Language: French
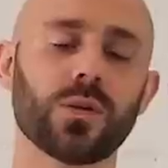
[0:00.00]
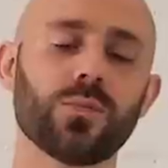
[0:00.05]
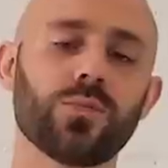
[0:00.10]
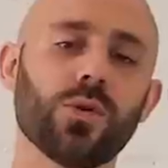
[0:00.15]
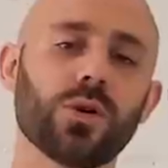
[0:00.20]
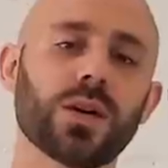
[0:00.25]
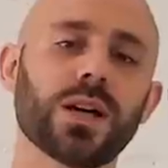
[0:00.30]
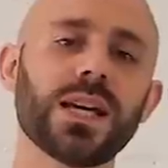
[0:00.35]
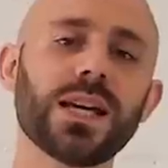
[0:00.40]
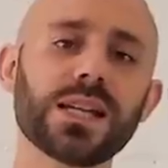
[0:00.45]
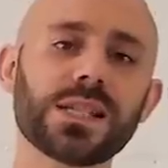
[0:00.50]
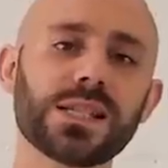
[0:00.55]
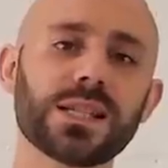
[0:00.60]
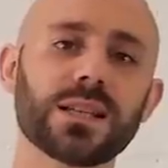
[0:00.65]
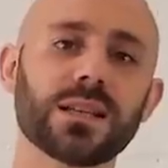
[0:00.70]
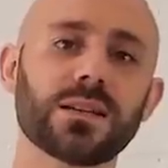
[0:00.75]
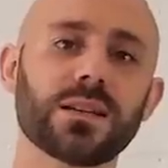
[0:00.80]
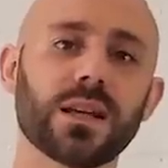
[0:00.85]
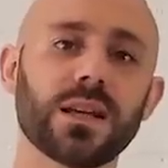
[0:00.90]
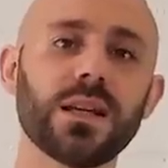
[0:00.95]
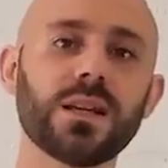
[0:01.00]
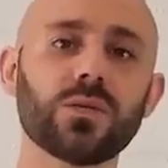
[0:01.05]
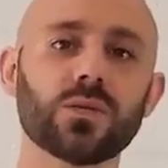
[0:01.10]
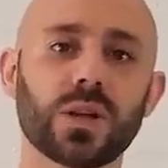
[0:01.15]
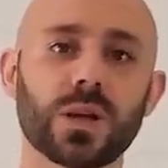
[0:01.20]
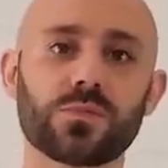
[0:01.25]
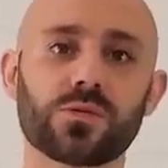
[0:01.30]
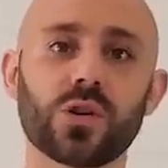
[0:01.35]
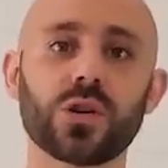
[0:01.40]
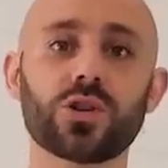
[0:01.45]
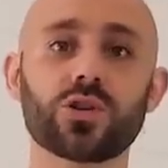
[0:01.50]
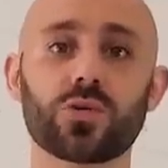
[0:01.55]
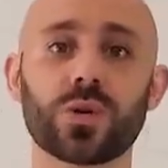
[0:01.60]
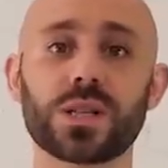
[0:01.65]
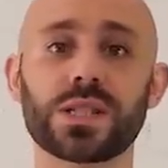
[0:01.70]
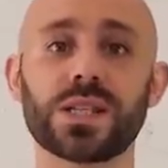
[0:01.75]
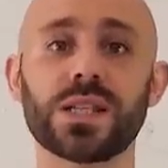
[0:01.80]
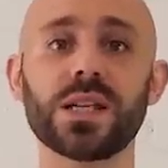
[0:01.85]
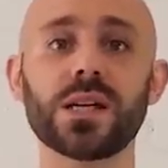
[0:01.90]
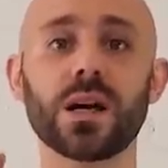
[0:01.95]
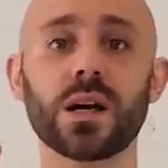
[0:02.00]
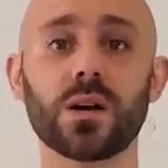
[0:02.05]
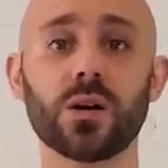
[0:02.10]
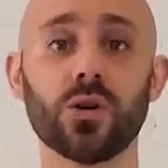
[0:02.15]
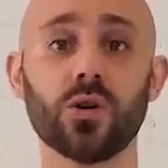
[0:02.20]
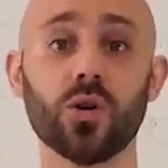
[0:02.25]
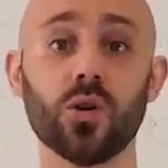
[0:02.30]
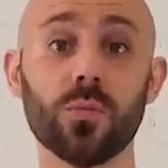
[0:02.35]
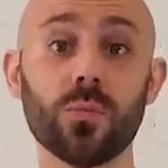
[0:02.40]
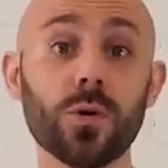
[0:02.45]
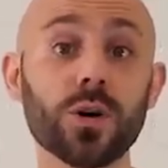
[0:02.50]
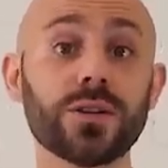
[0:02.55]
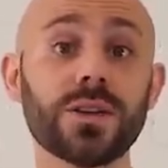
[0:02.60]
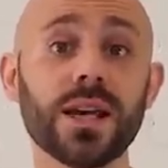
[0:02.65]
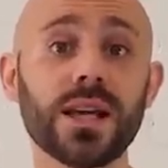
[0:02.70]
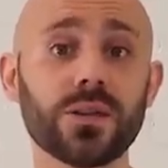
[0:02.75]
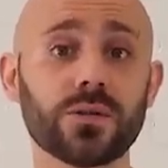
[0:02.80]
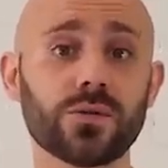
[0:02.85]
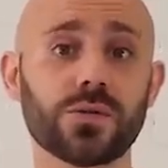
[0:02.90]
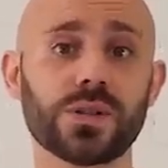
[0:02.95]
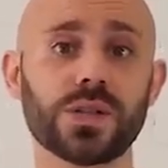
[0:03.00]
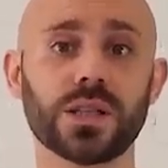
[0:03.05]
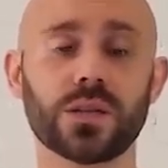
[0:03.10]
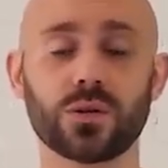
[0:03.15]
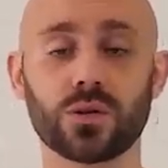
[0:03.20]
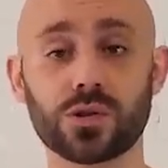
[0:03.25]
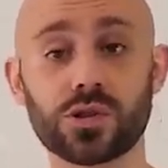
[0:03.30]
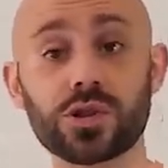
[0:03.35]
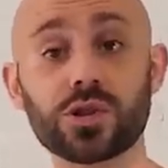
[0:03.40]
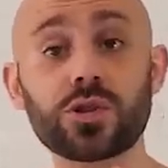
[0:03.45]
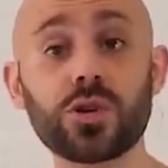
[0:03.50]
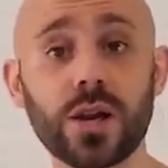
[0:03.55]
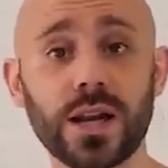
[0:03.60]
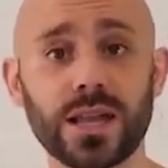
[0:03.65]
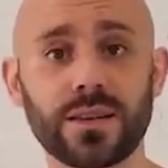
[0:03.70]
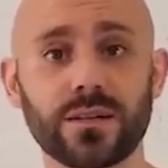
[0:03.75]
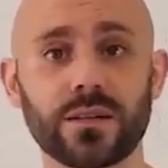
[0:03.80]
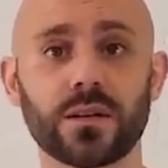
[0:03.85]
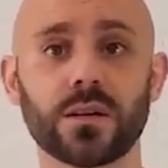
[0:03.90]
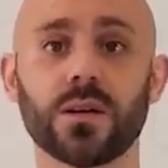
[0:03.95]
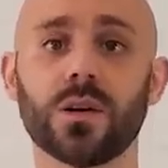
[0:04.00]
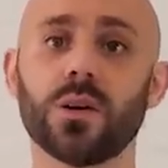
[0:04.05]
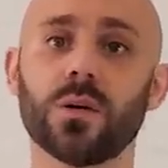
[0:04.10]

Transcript: Pour créer un site internet, on a besoin de choisir le modèle du site, le squelette.